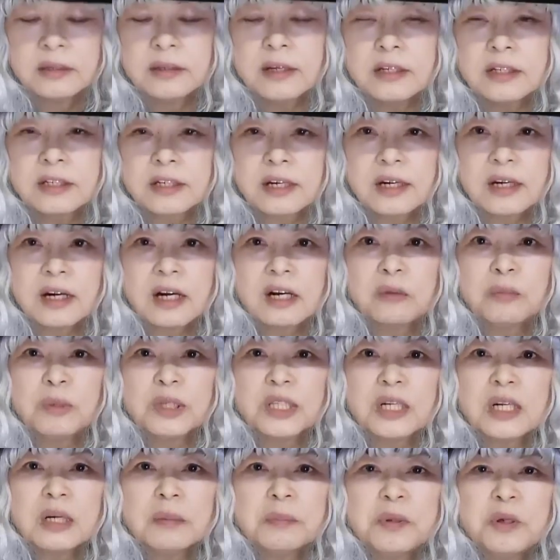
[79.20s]
ですから
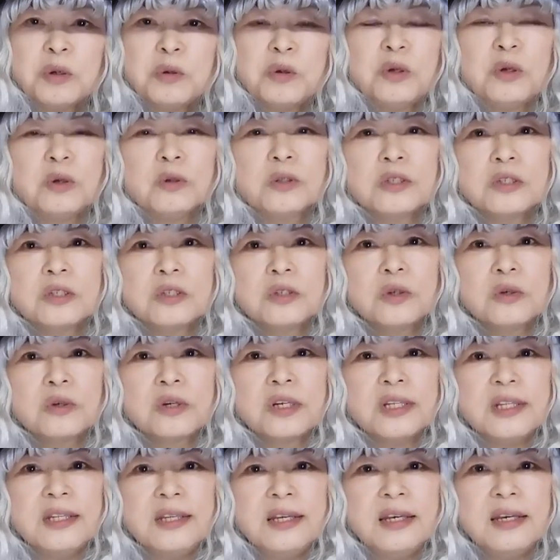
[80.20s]
アロマテラピーを利用すると
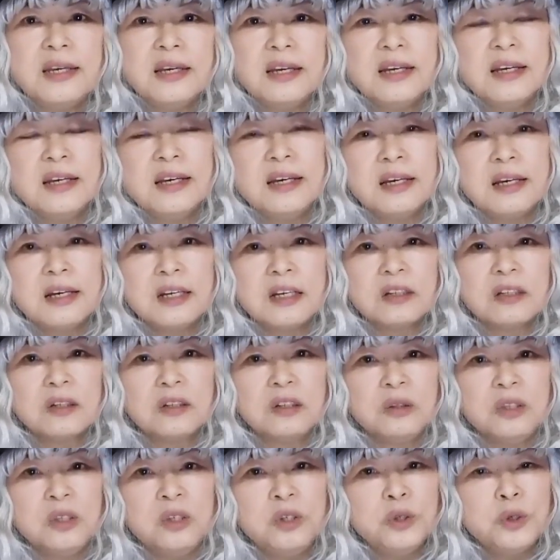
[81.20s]
きに、えー、
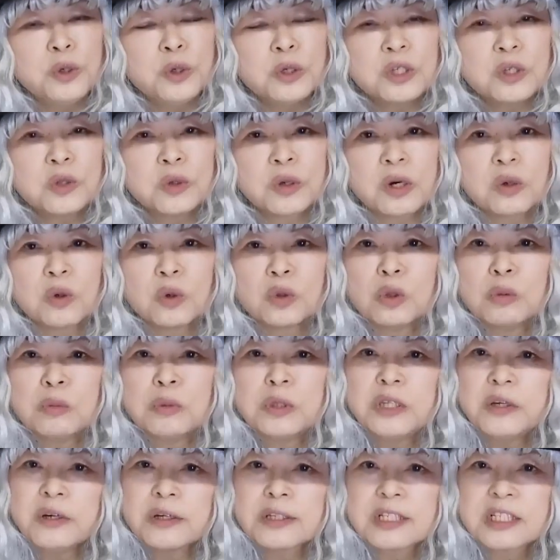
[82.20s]
乳幼児とか子供
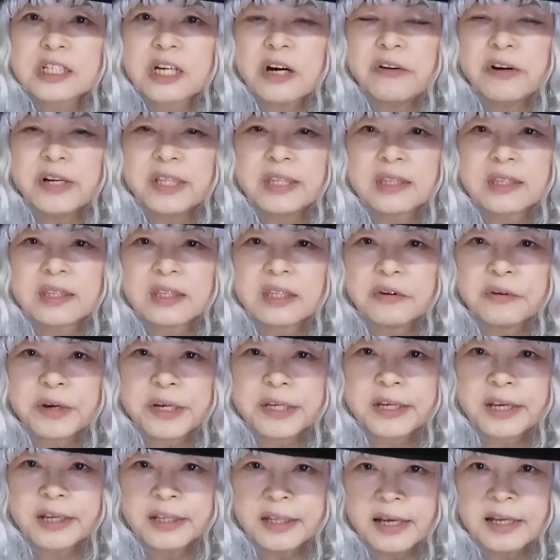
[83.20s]
には使わっては
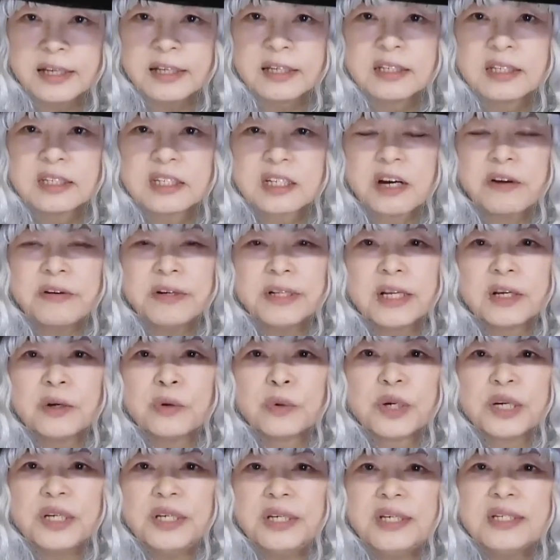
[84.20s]
いけない使わない
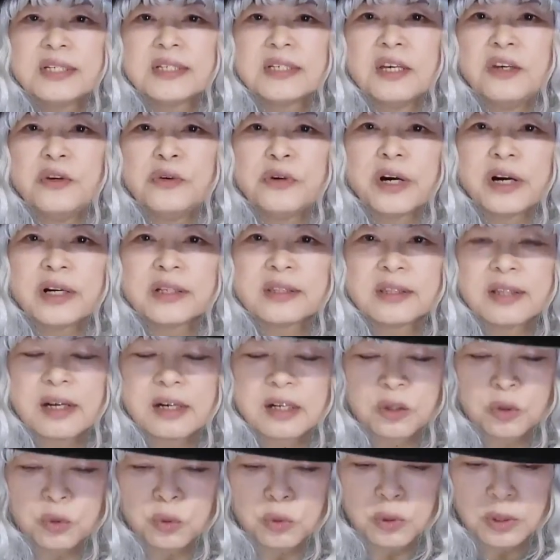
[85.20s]
方がいい精油があった
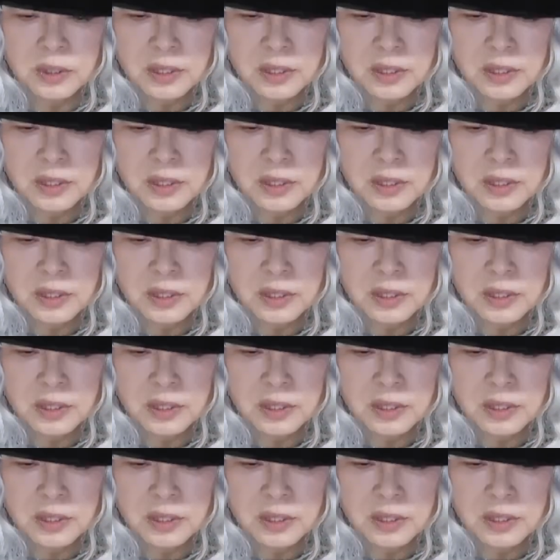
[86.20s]
りと